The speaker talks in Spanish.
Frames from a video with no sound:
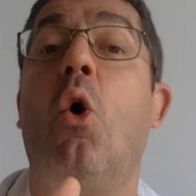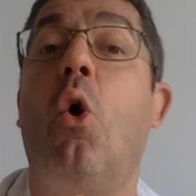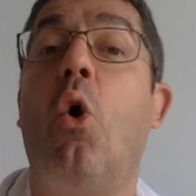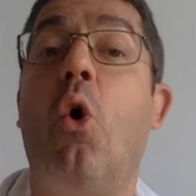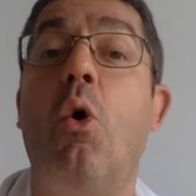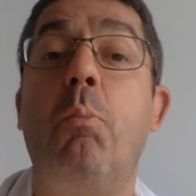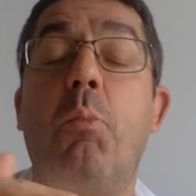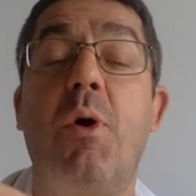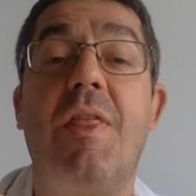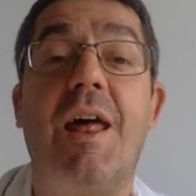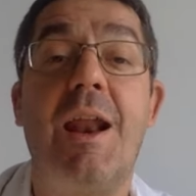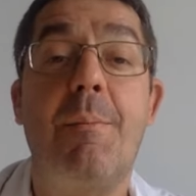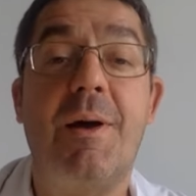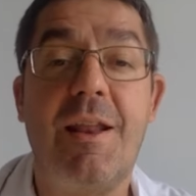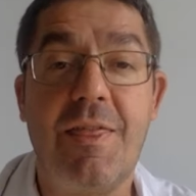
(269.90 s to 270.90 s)
o
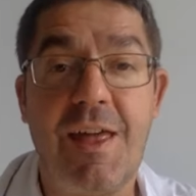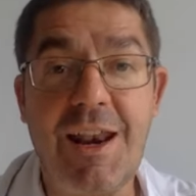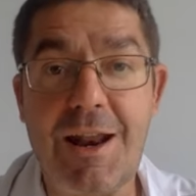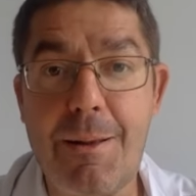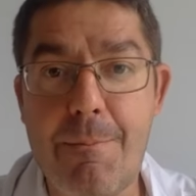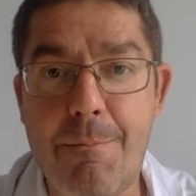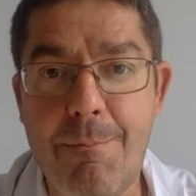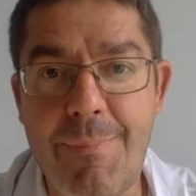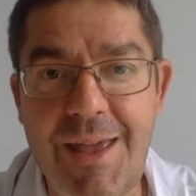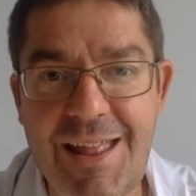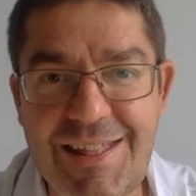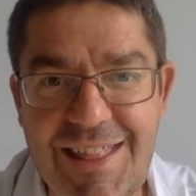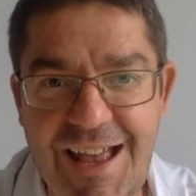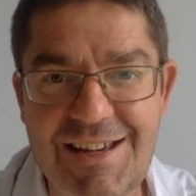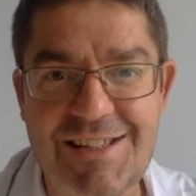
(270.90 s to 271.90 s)
puedan aparecer
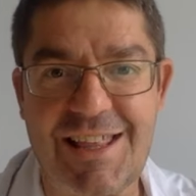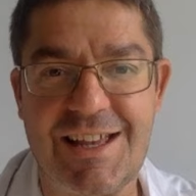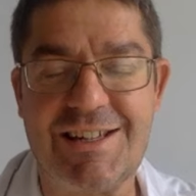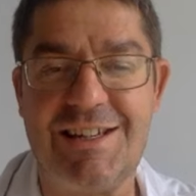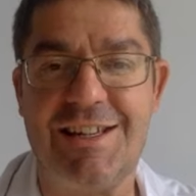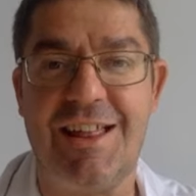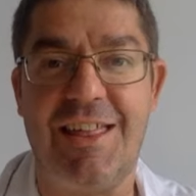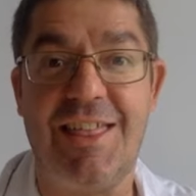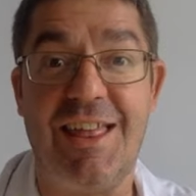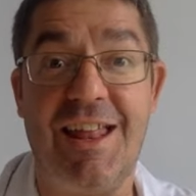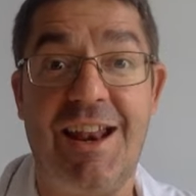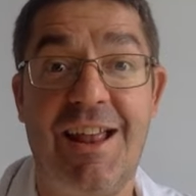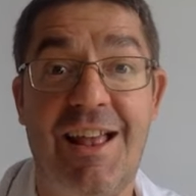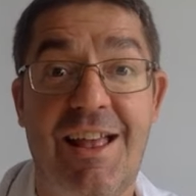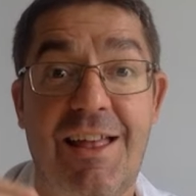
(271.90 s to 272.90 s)
metástasis, es
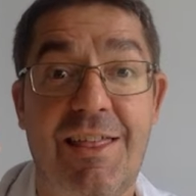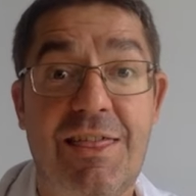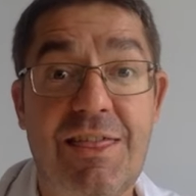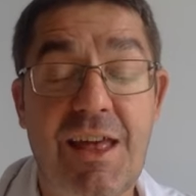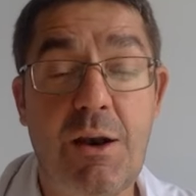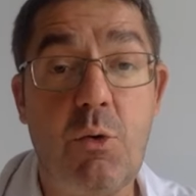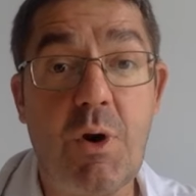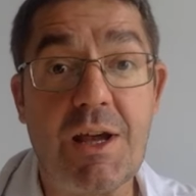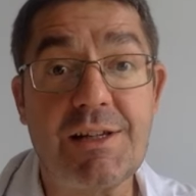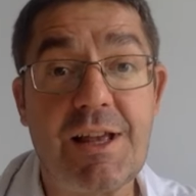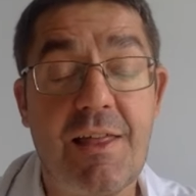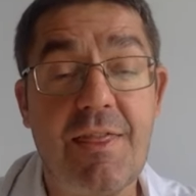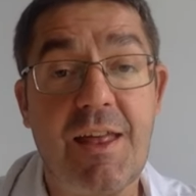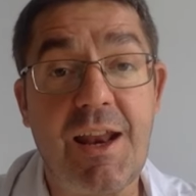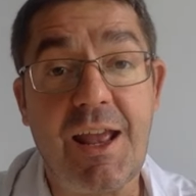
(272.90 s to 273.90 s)
decir, células
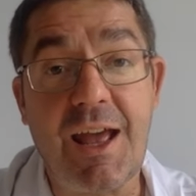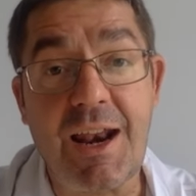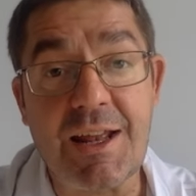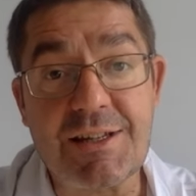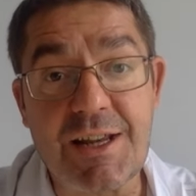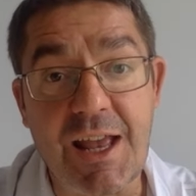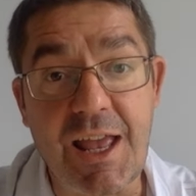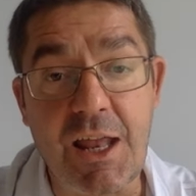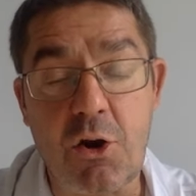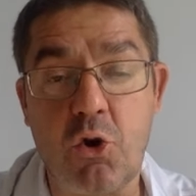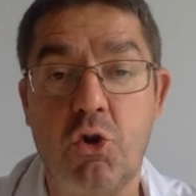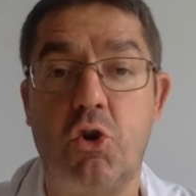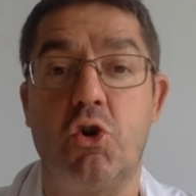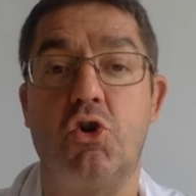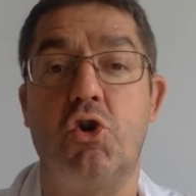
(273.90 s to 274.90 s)
cancerígenas en
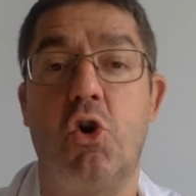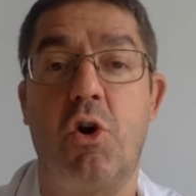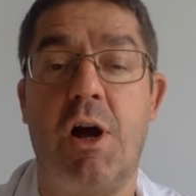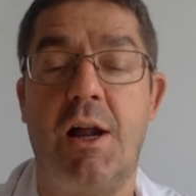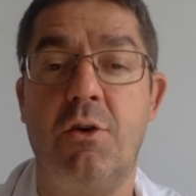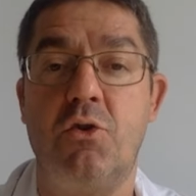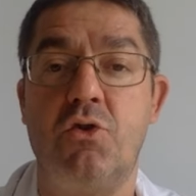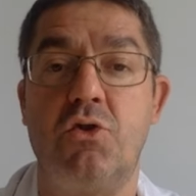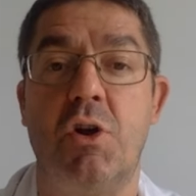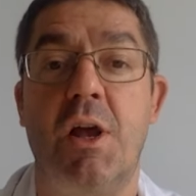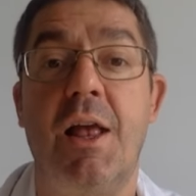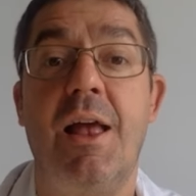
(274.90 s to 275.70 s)
otros órganos